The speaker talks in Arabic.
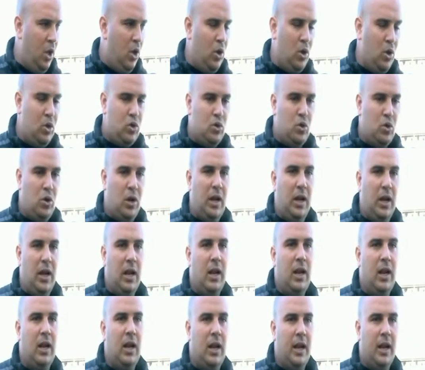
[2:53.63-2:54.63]
رجوع
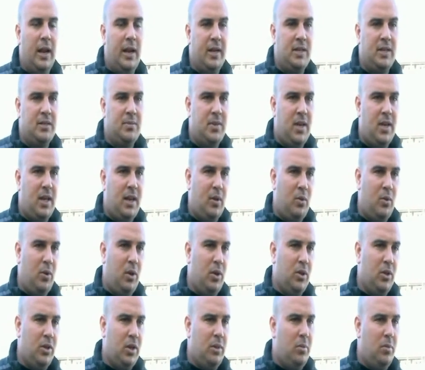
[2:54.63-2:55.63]
للنيكس نتاعنا وين
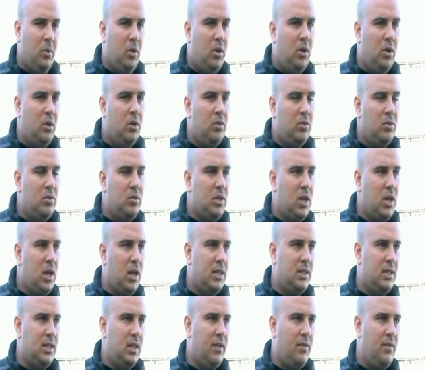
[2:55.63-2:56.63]
لونتريمون ان شاء
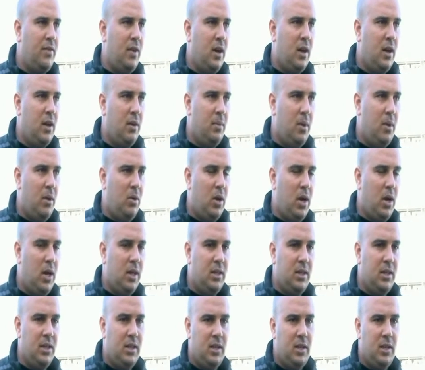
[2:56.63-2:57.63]
الله زاد في اغرب الاوقات